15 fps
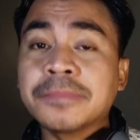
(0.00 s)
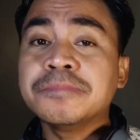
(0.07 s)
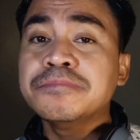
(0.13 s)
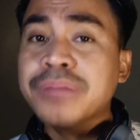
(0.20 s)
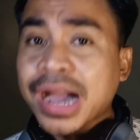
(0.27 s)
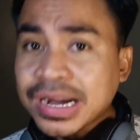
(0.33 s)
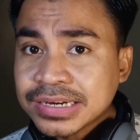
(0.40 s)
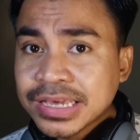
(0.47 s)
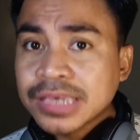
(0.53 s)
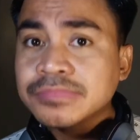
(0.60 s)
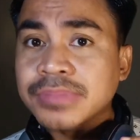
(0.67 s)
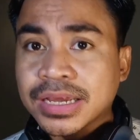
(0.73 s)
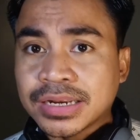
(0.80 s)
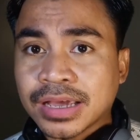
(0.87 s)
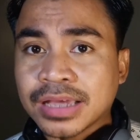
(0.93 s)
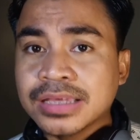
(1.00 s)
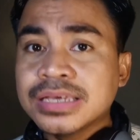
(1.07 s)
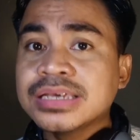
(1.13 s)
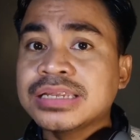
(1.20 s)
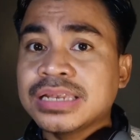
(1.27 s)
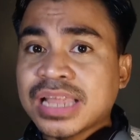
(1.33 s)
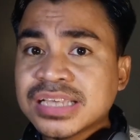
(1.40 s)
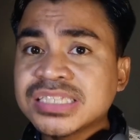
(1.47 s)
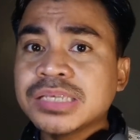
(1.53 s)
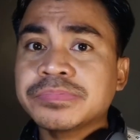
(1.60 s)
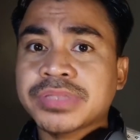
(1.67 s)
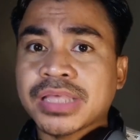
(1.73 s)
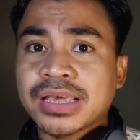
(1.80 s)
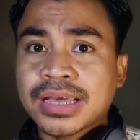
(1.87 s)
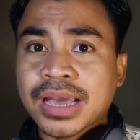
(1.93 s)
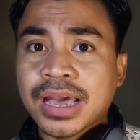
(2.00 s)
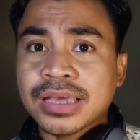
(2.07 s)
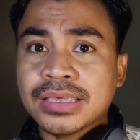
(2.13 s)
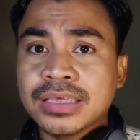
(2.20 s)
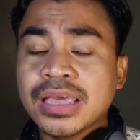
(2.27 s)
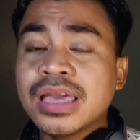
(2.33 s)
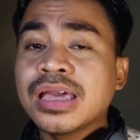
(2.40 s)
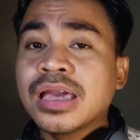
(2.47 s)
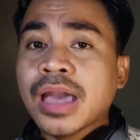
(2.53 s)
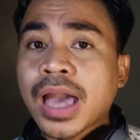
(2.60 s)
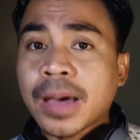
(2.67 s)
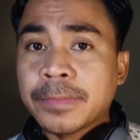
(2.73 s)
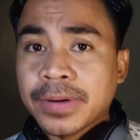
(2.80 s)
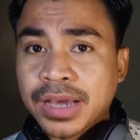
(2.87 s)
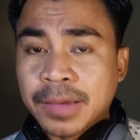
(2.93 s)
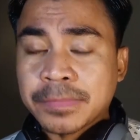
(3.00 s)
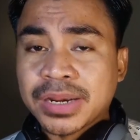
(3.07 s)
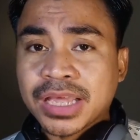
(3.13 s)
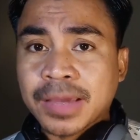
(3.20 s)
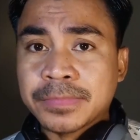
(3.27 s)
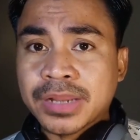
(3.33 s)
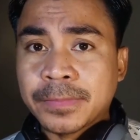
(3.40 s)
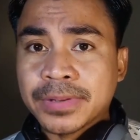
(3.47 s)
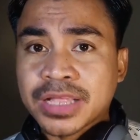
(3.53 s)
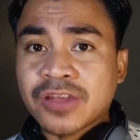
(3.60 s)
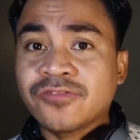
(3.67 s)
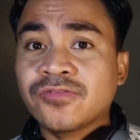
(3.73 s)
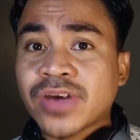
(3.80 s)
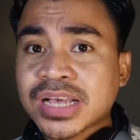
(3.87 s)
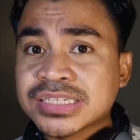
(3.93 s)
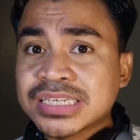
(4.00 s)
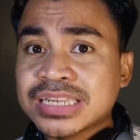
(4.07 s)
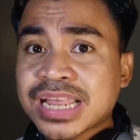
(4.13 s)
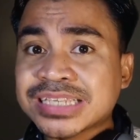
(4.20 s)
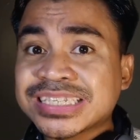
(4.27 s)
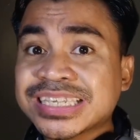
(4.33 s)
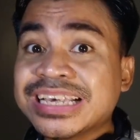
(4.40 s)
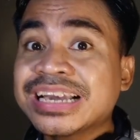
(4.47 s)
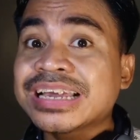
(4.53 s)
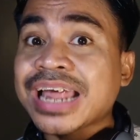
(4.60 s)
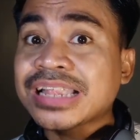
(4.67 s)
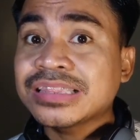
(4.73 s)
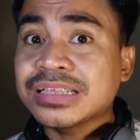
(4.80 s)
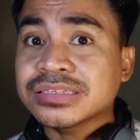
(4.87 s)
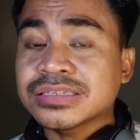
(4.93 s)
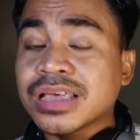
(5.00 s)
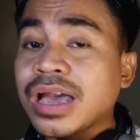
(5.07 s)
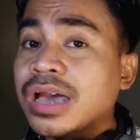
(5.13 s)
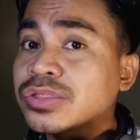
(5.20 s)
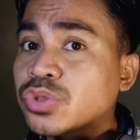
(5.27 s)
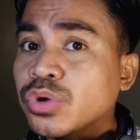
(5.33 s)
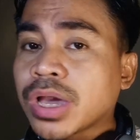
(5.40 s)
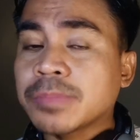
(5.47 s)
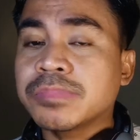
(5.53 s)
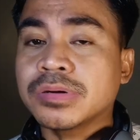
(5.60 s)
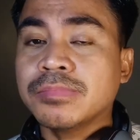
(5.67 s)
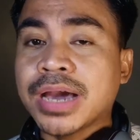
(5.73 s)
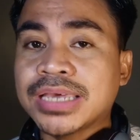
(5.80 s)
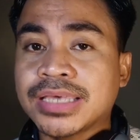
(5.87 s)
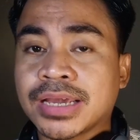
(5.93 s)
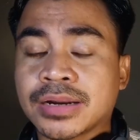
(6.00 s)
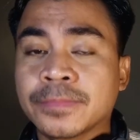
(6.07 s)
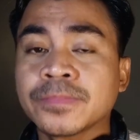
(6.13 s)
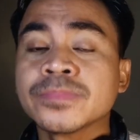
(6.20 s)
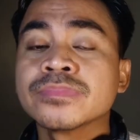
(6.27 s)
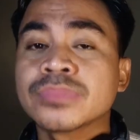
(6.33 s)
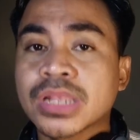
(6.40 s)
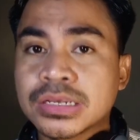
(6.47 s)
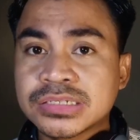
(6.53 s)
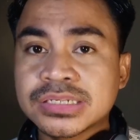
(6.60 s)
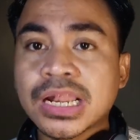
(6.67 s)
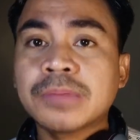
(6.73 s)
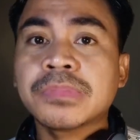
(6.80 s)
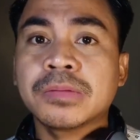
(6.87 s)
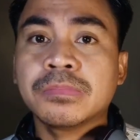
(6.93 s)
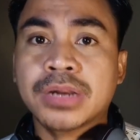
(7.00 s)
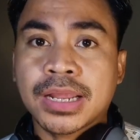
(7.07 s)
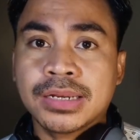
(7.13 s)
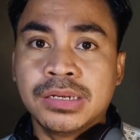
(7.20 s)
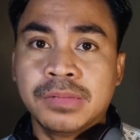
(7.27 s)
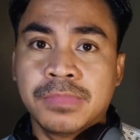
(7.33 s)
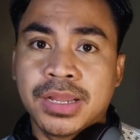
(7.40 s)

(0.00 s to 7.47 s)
bagaimana nasib TKI, apakah mereka mendapatkan vaksinasi gratis ataukah berbayar selama berada di